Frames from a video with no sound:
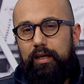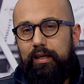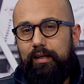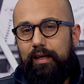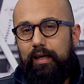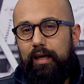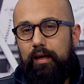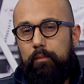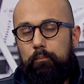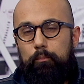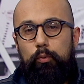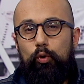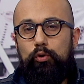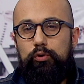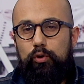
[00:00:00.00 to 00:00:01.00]
en que
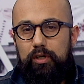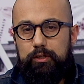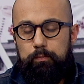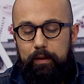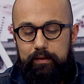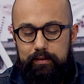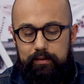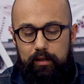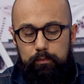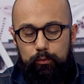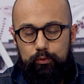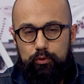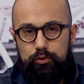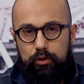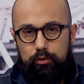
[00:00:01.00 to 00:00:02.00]
por todas partes del
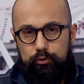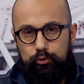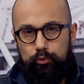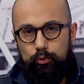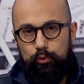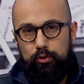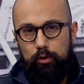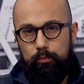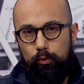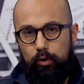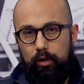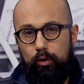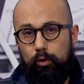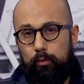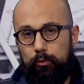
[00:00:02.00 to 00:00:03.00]
mundo se construya un
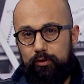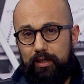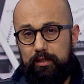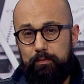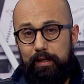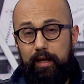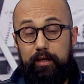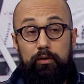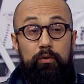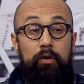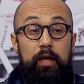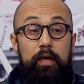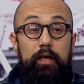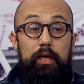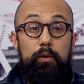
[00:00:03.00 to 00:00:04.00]
modelo como Transmilenio,
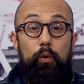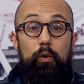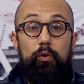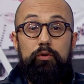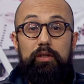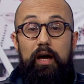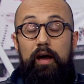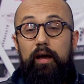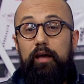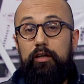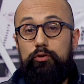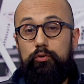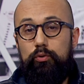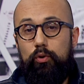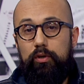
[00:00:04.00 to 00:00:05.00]
y Bogotá
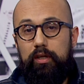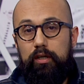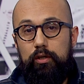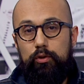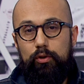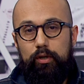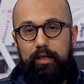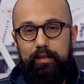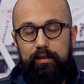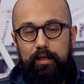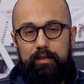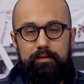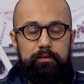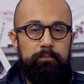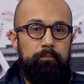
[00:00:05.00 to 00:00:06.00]
es su conejillo de
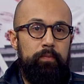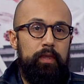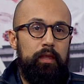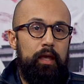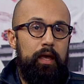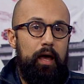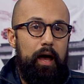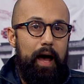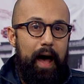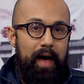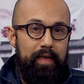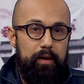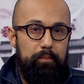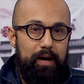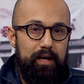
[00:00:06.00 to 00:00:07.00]
indias.
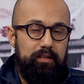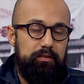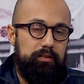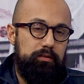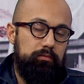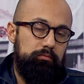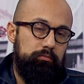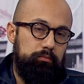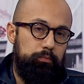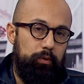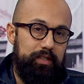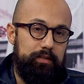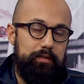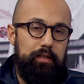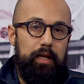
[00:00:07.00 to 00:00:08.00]
Además,
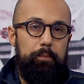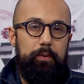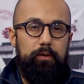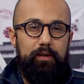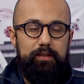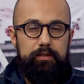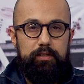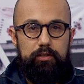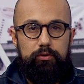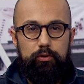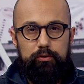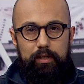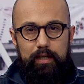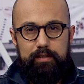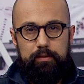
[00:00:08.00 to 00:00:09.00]
pues la
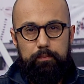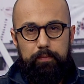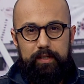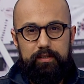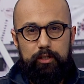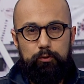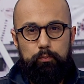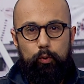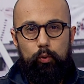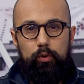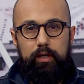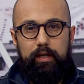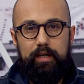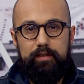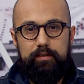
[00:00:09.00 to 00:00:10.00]
privatización de las empresas
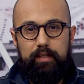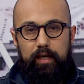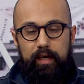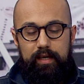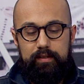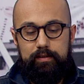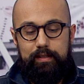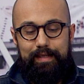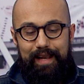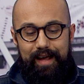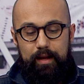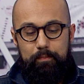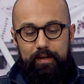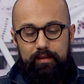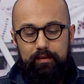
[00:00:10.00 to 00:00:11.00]
públicas, que es
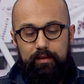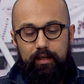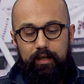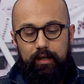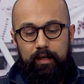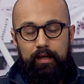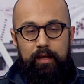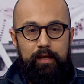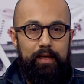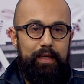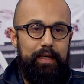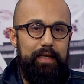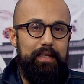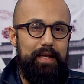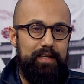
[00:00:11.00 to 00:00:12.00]
claramente
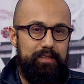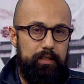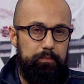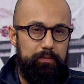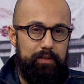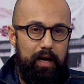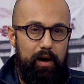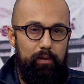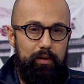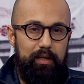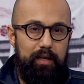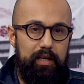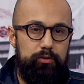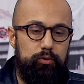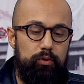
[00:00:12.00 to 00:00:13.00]
inaceptable,
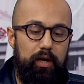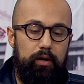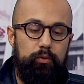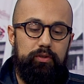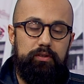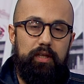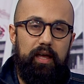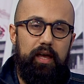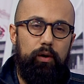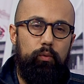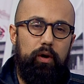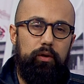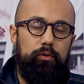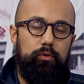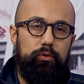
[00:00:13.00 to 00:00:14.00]
la ciudad no está de
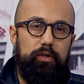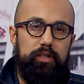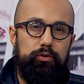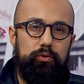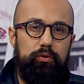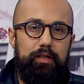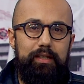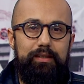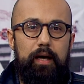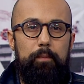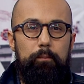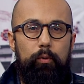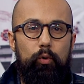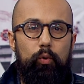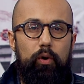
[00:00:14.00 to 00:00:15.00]
acuerdo con eso y
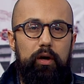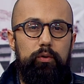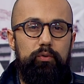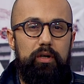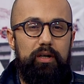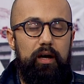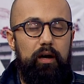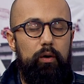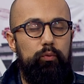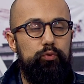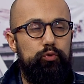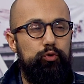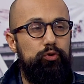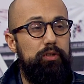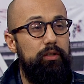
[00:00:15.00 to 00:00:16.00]
tampoco hay
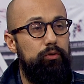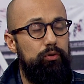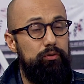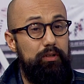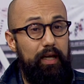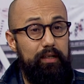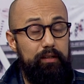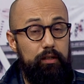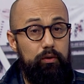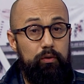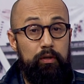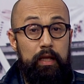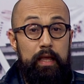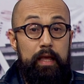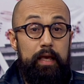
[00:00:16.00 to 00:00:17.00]
un sustento técnico.
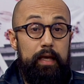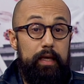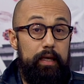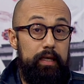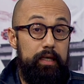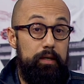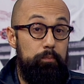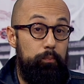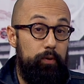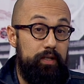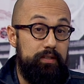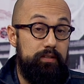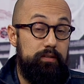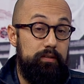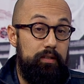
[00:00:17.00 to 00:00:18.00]
Y
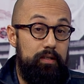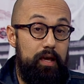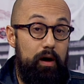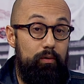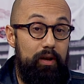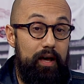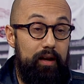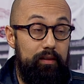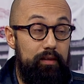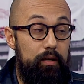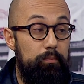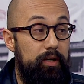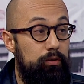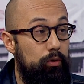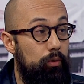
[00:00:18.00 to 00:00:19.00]
pues ni hablar
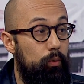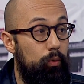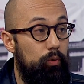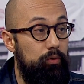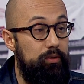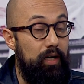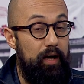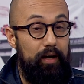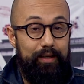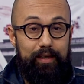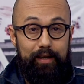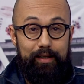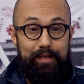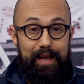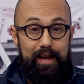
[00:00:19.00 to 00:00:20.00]
del Metro de Bogotá,
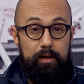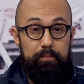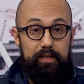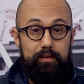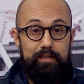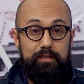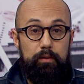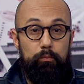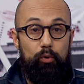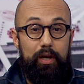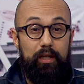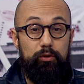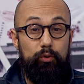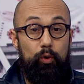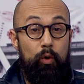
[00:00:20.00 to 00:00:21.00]
que claramente se
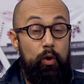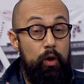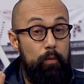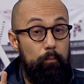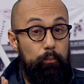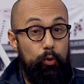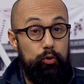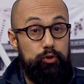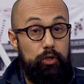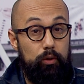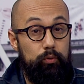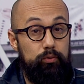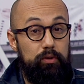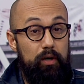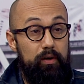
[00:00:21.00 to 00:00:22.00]
embolató por
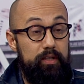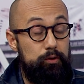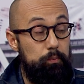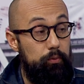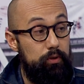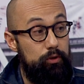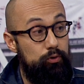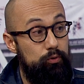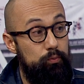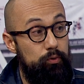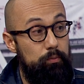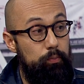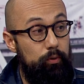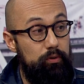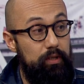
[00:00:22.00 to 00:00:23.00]
segunda vez, porque eso es
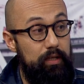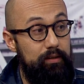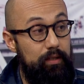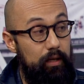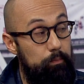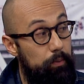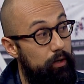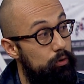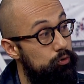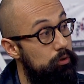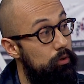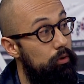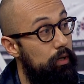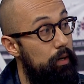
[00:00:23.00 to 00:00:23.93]
muy importante, al perro sí lo